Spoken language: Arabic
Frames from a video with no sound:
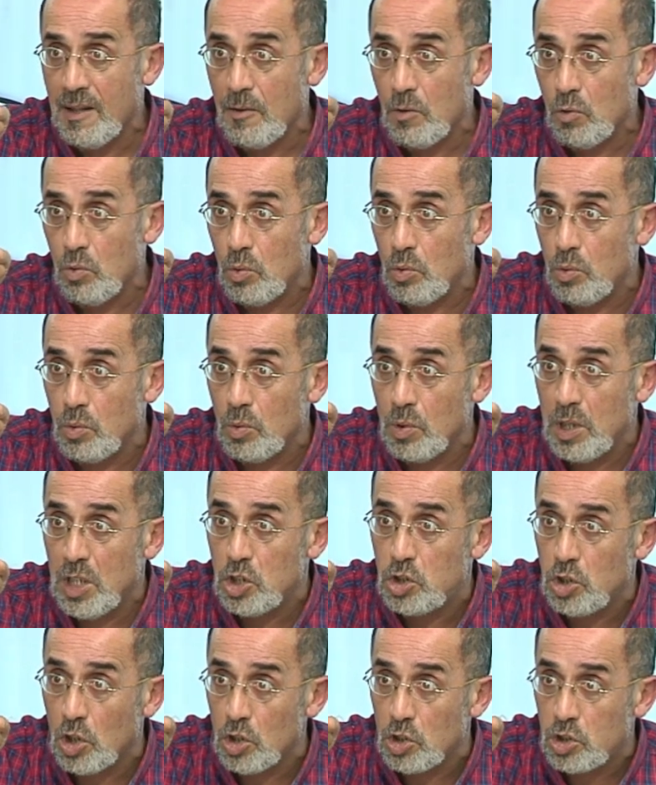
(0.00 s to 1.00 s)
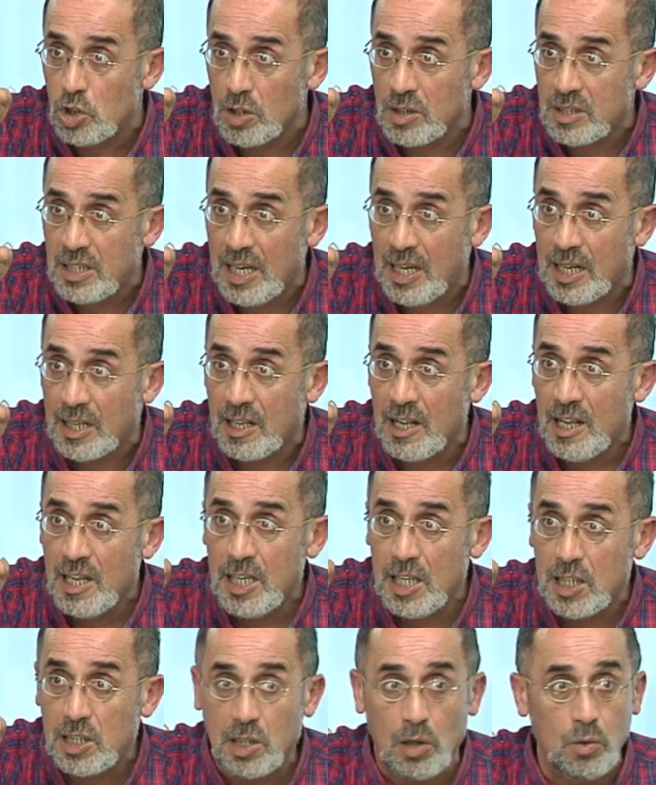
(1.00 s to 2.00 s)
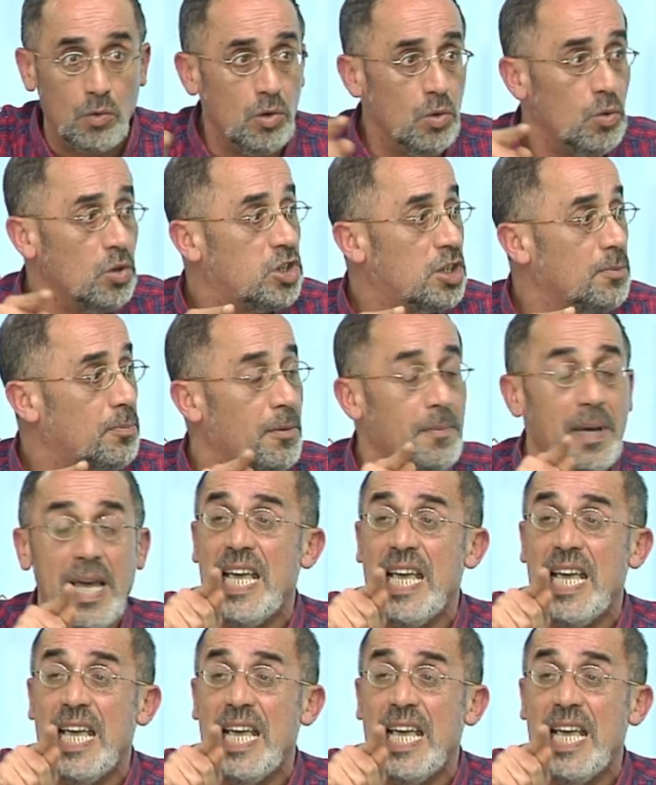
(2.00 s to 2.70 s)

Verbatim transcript: ولي جون تاعك يتكونوا وتجيب بهم